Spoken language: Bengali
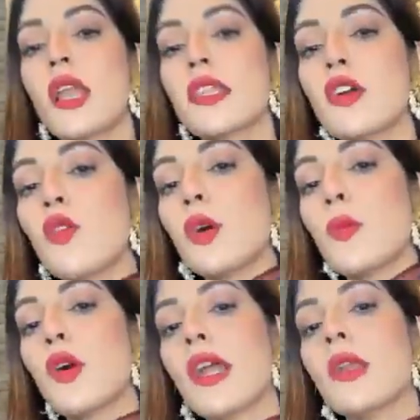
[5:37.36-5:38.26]
গলাতে কোনো
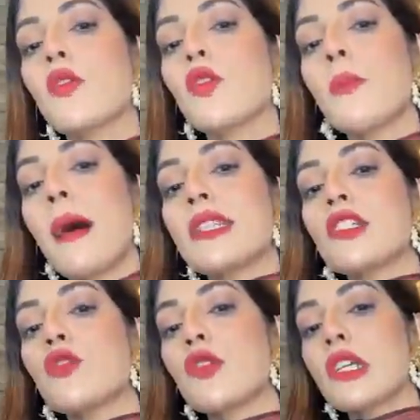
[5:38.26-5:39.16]
প্রকারের কোনো
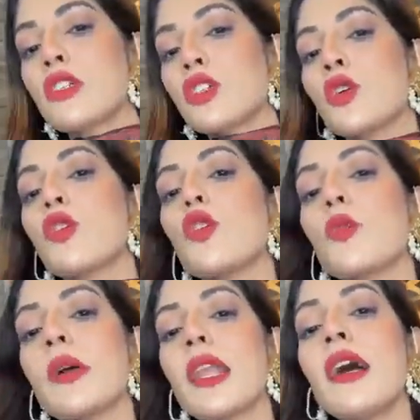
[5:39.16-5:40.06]
বাজে কোনো কিছু শো
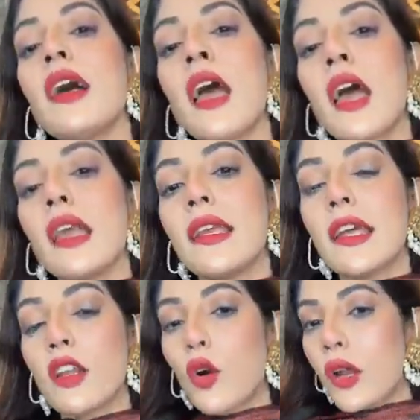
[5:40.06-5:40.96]
করবে না
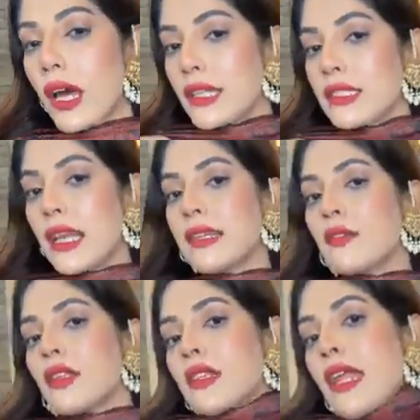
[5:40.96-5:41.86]
ইনার করা আছে এই
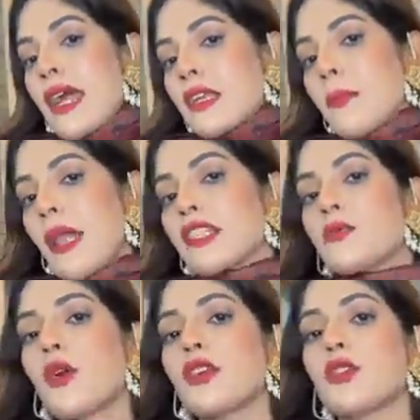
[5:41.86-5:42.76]
ড্রেসটার একটা প্লাস
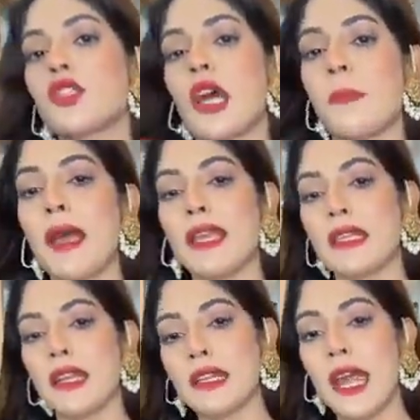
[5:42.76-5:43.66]
পয়েন্ট হচ্ছে আপা
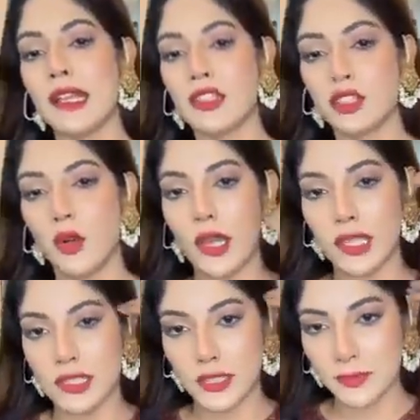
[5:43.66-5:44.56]
ইনারটা অ্যাটাচ করা
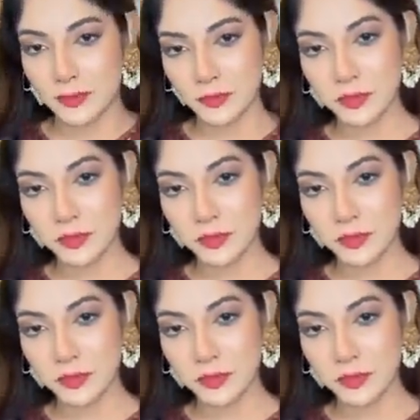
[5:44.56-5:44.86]
আছে